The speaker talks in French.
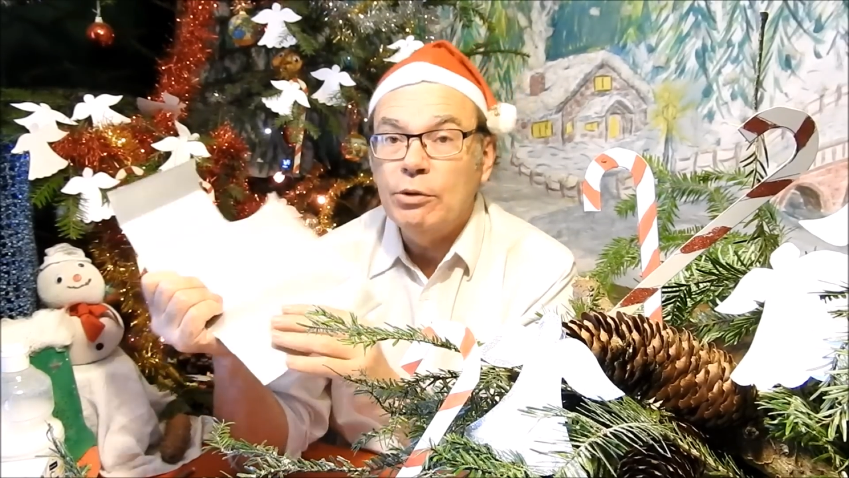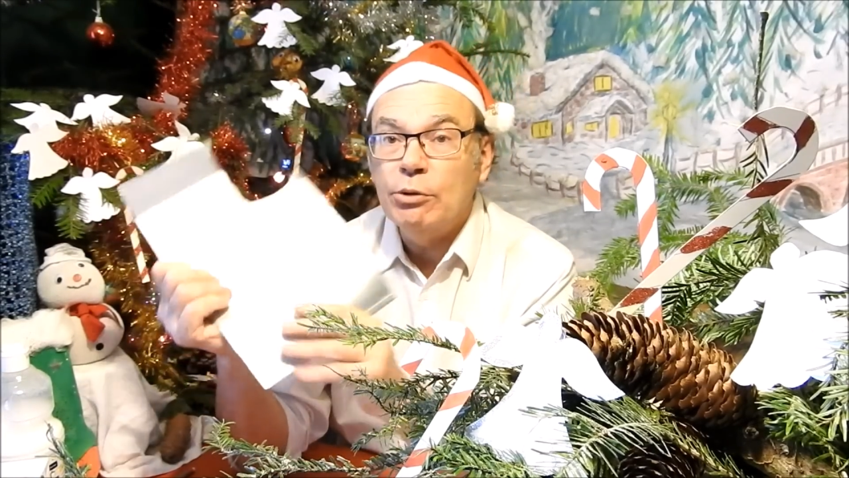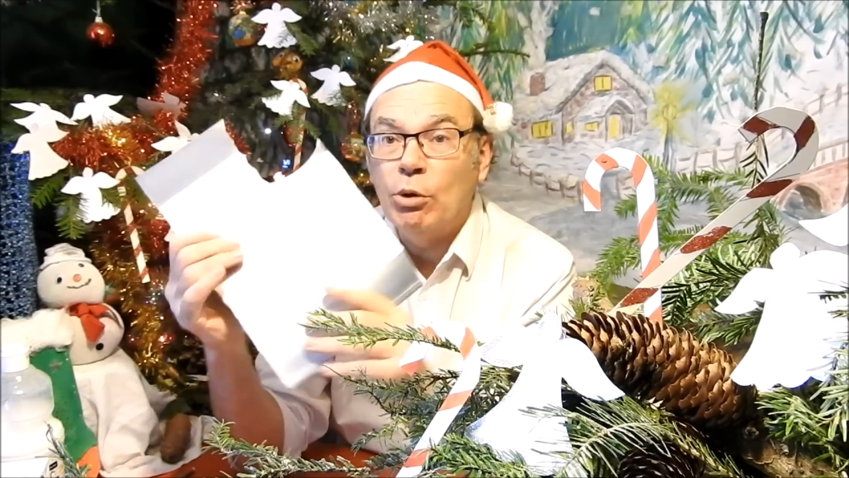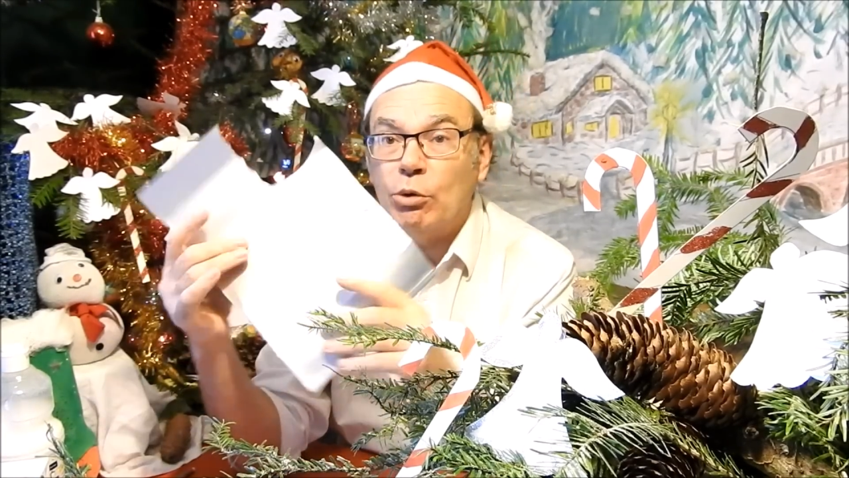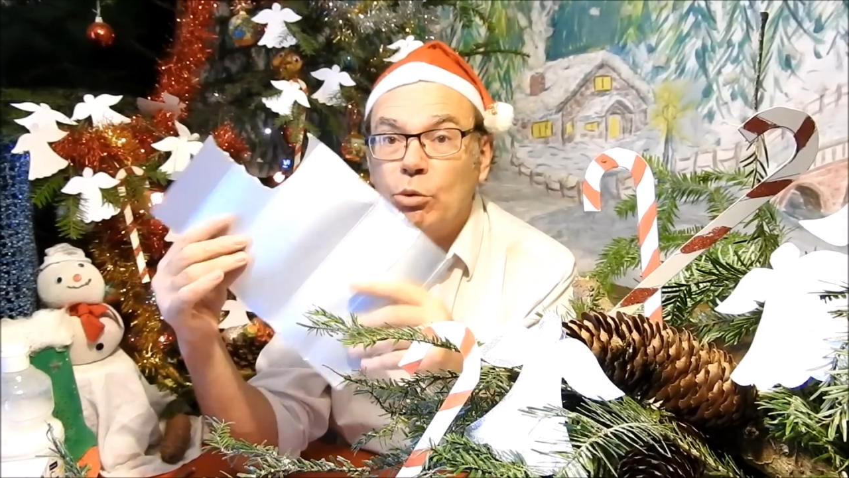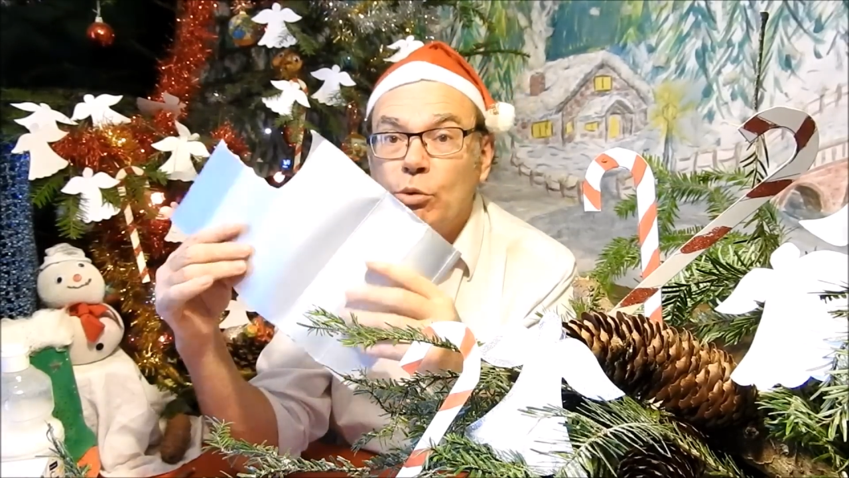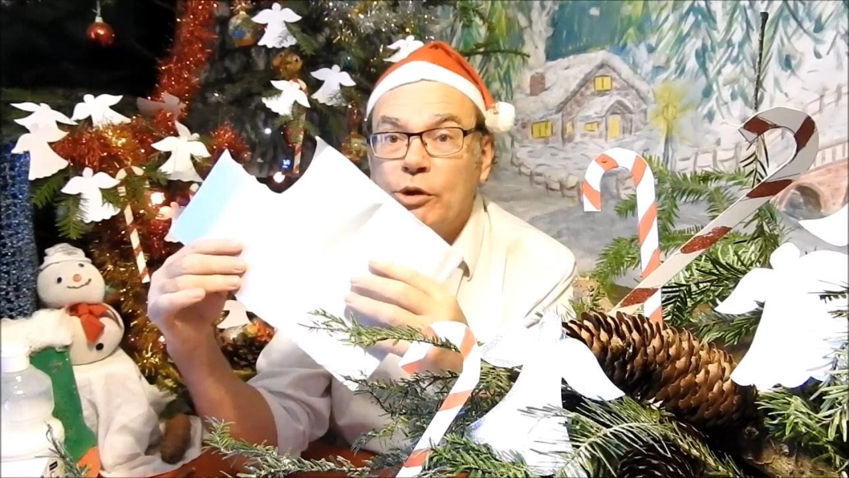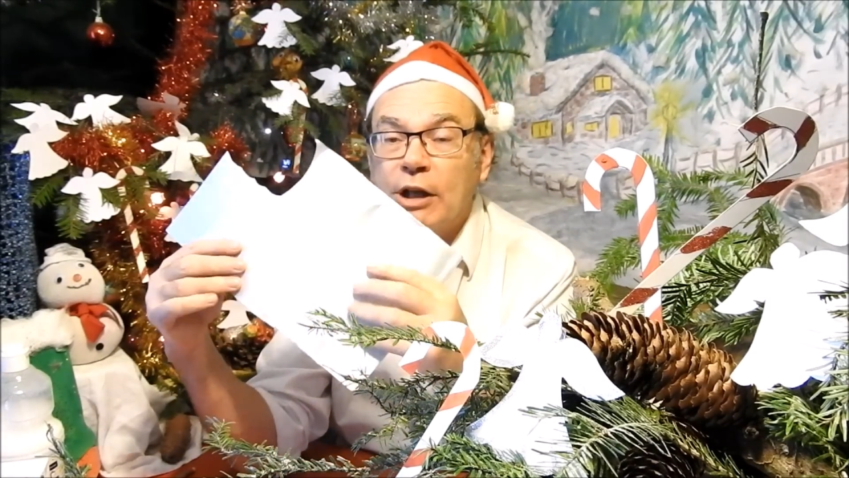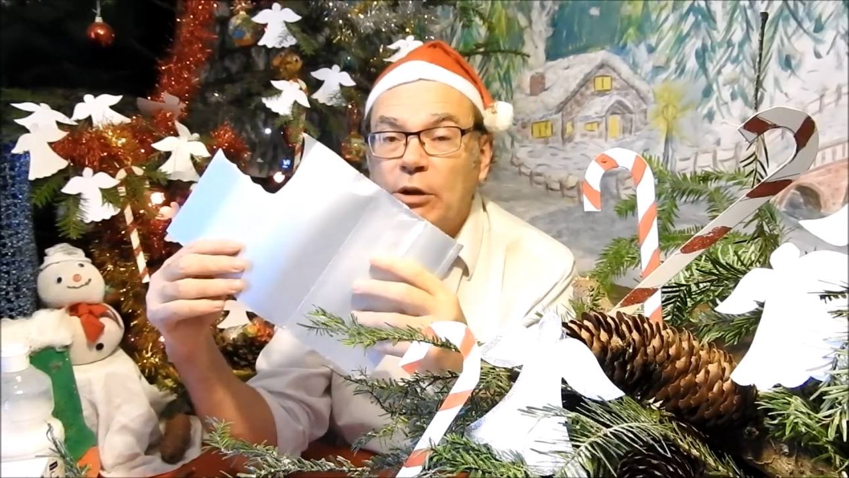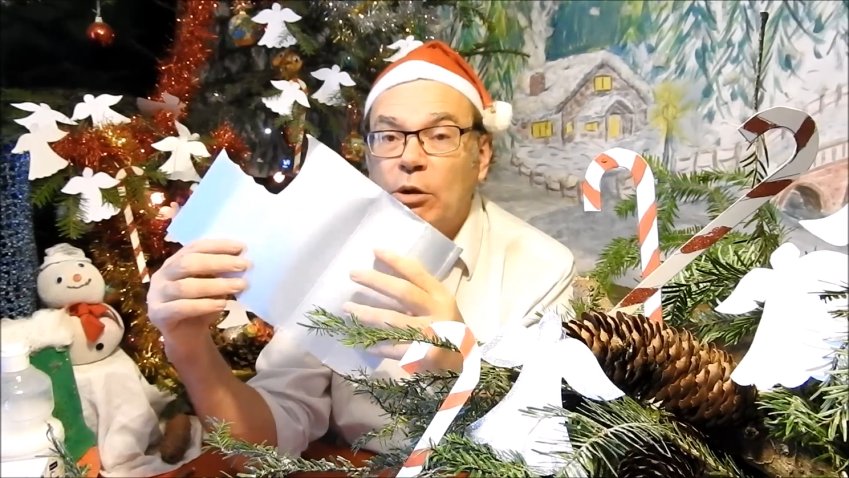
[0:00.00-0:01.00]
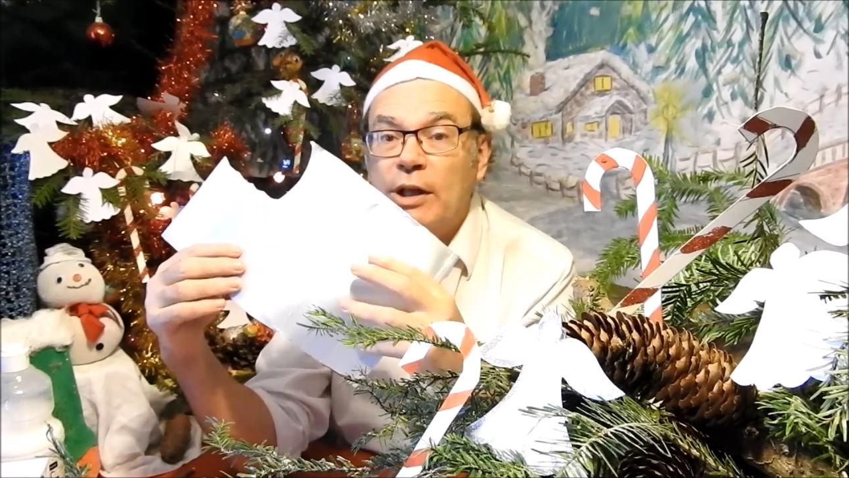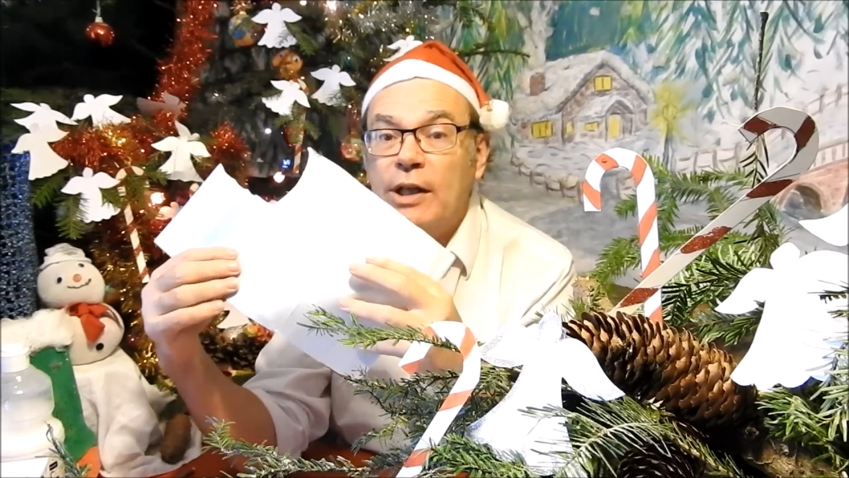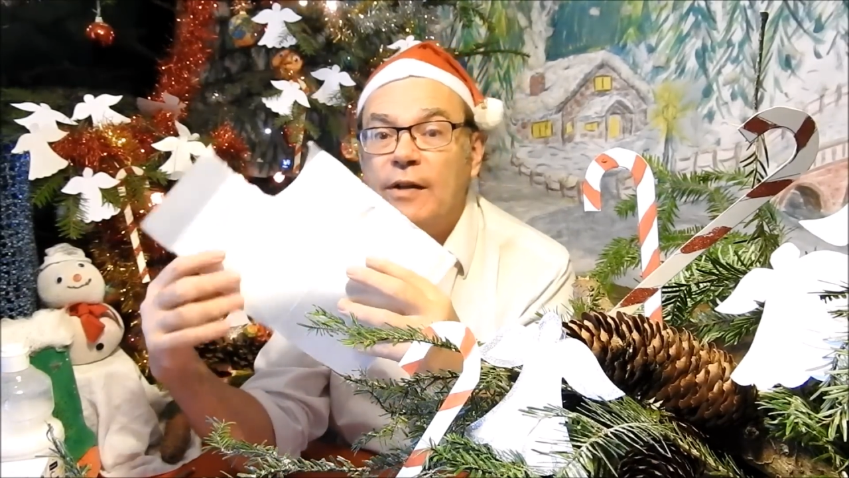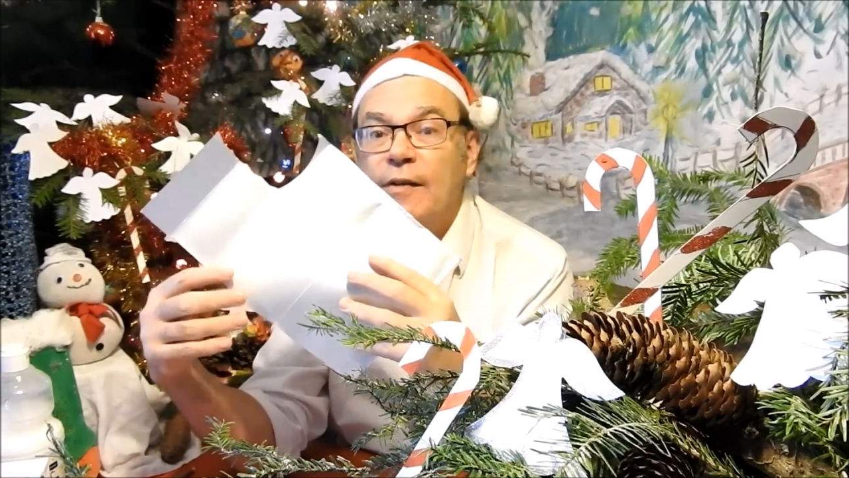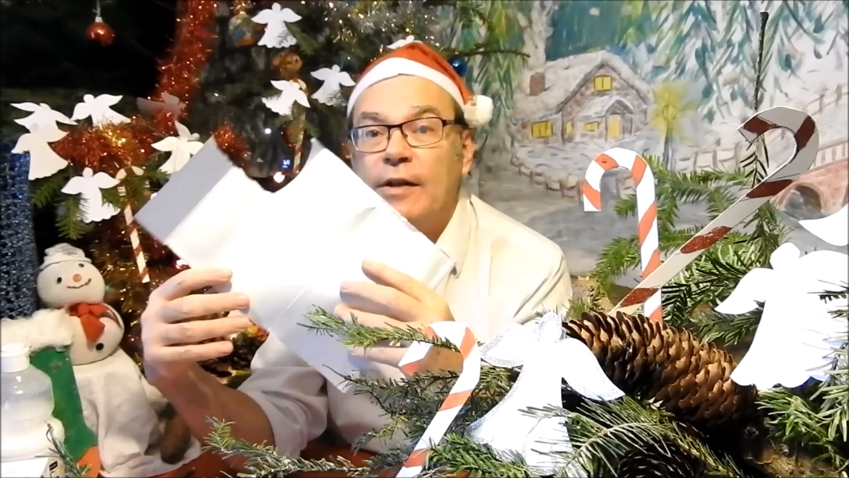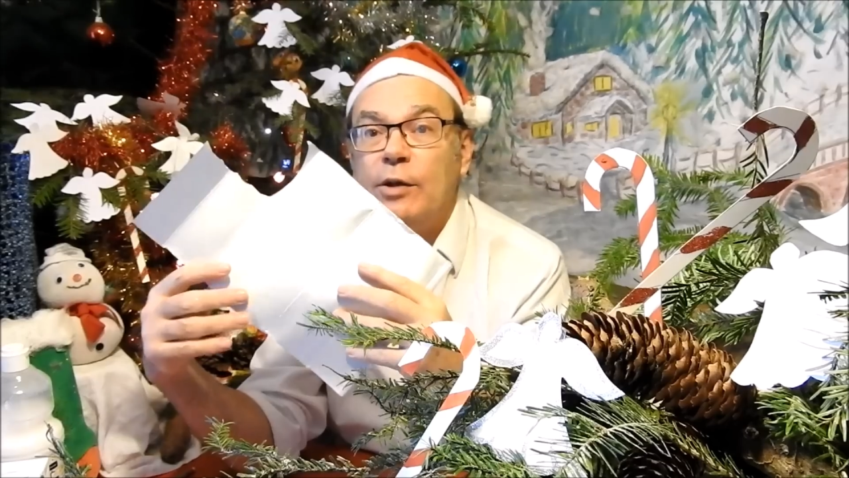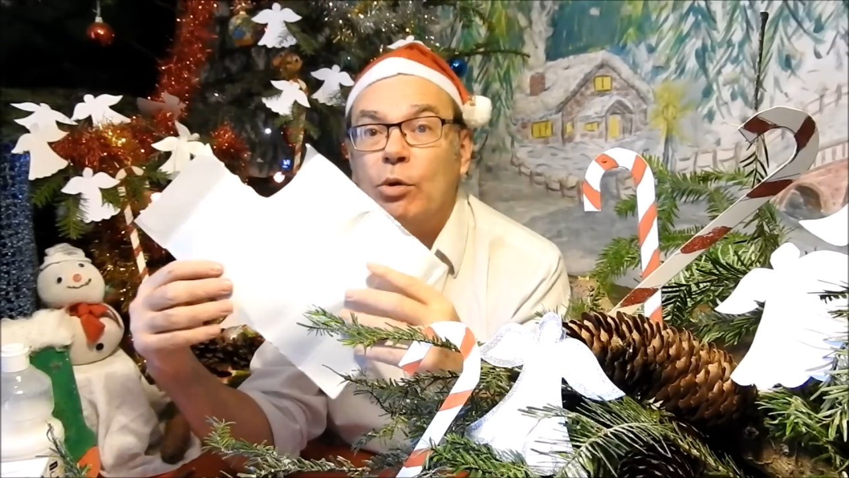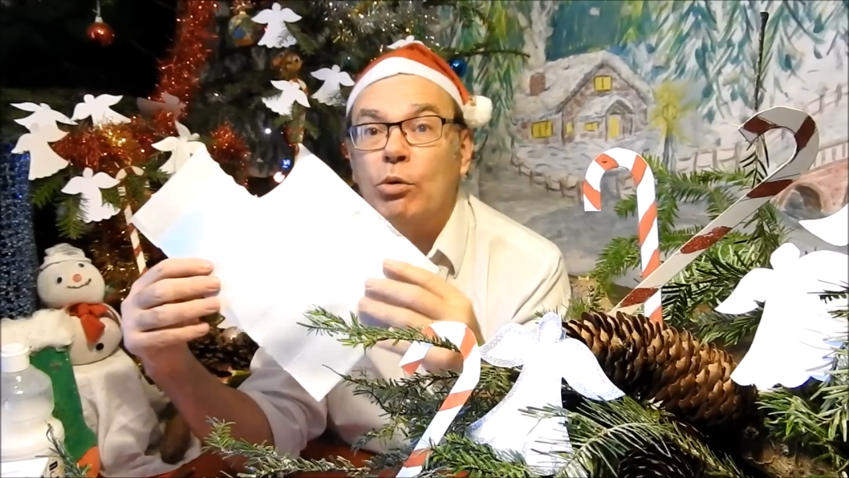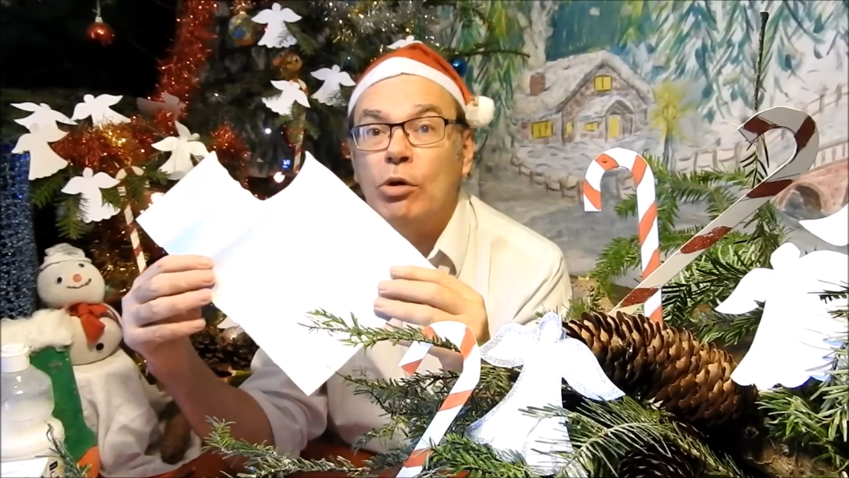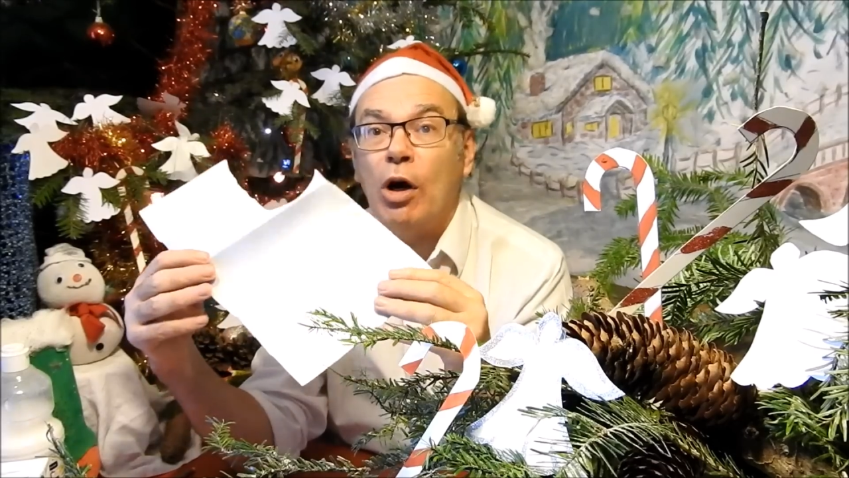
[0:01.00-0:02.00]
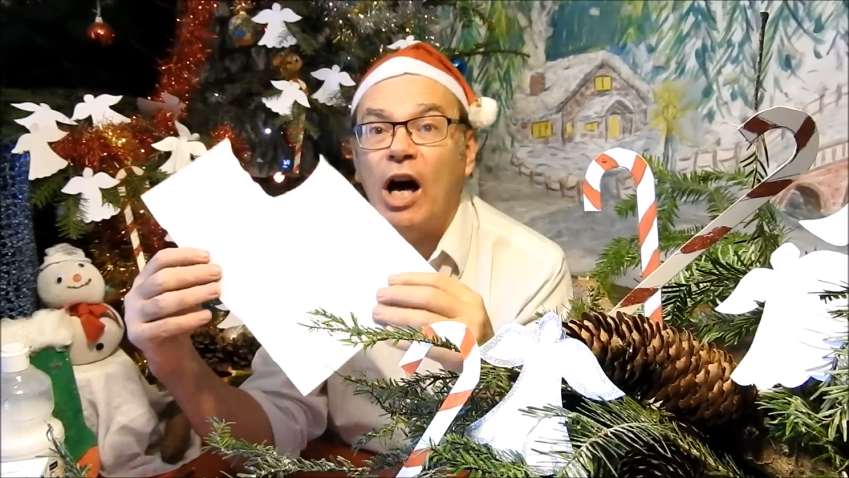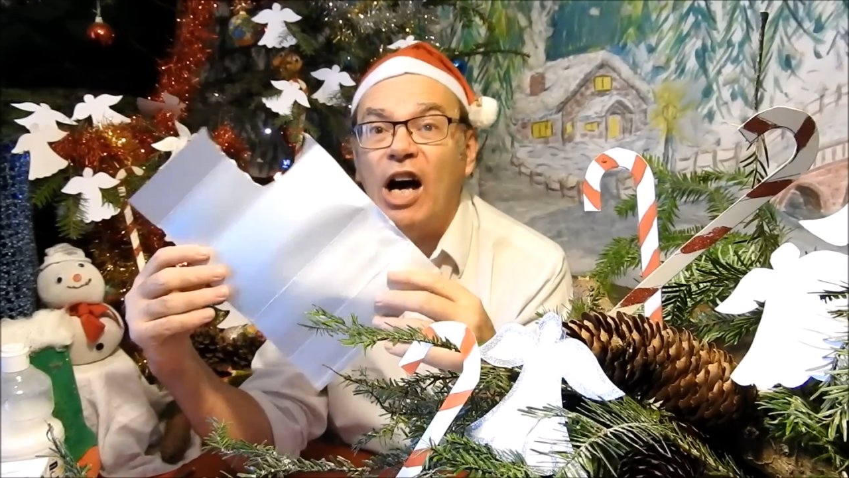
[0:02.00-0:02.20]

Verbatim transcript: donc une cartoline ici de couleur